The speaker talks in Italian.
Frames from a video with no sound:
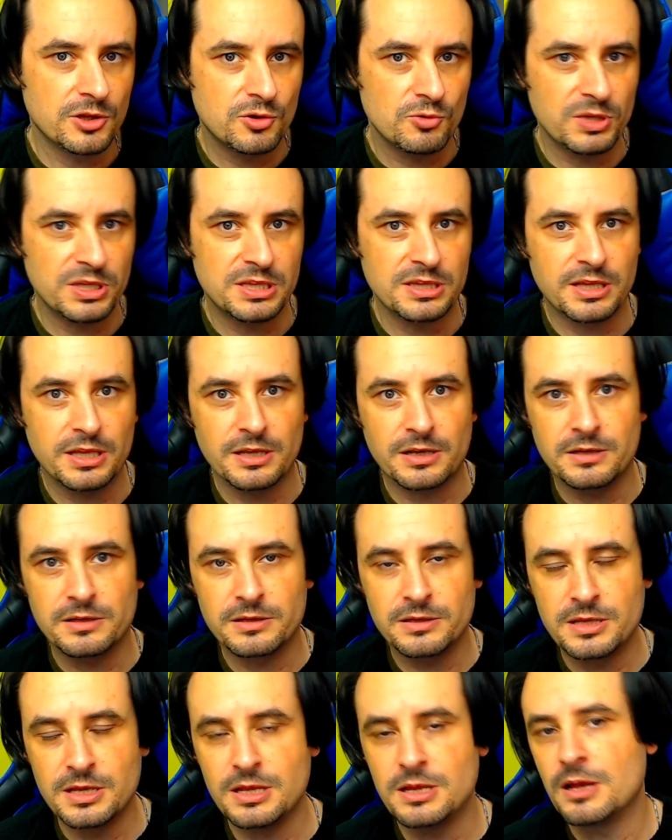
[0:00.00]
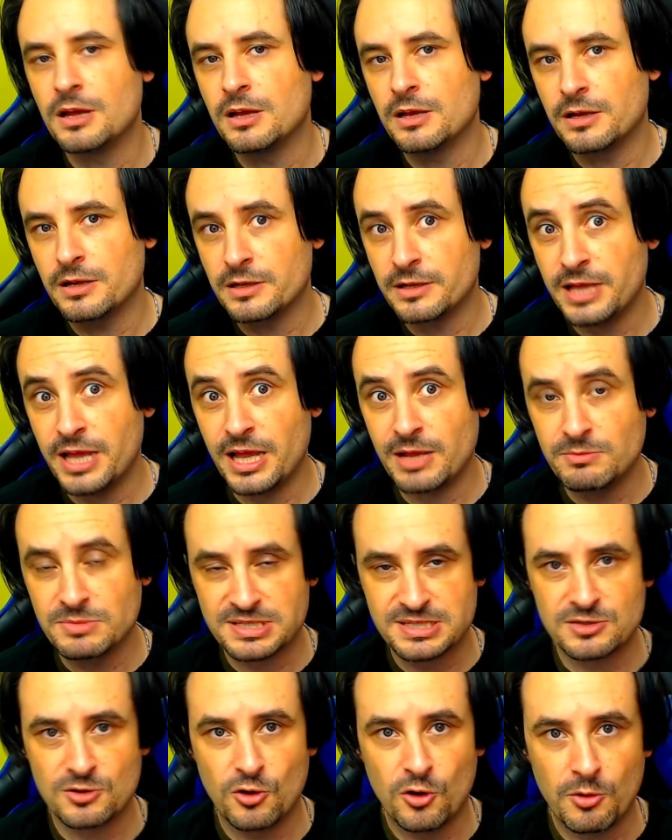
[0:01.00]
Twitter di
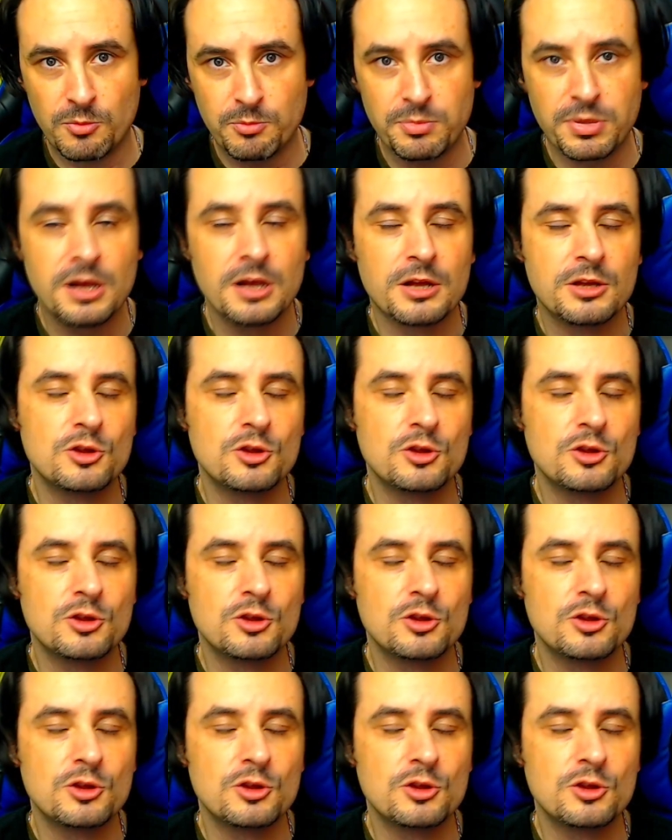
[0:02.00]
GameStop,